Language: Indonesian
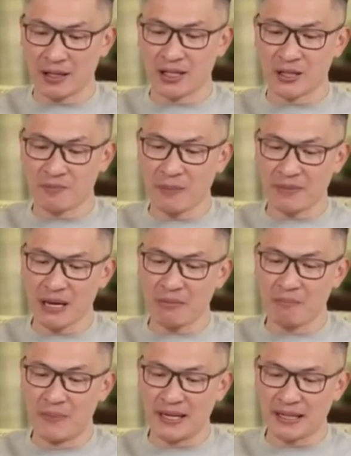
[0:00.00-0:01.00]
sebab ia
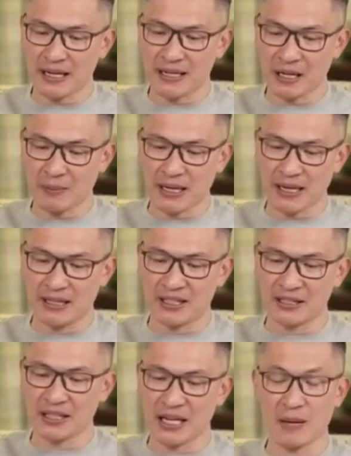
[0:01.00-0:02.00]
memberikannya kepada yang
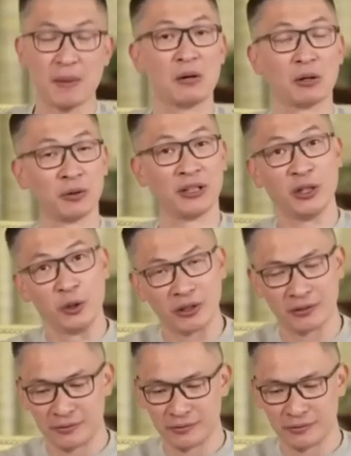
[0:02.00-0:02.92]
dicintainya pada waktu tidur.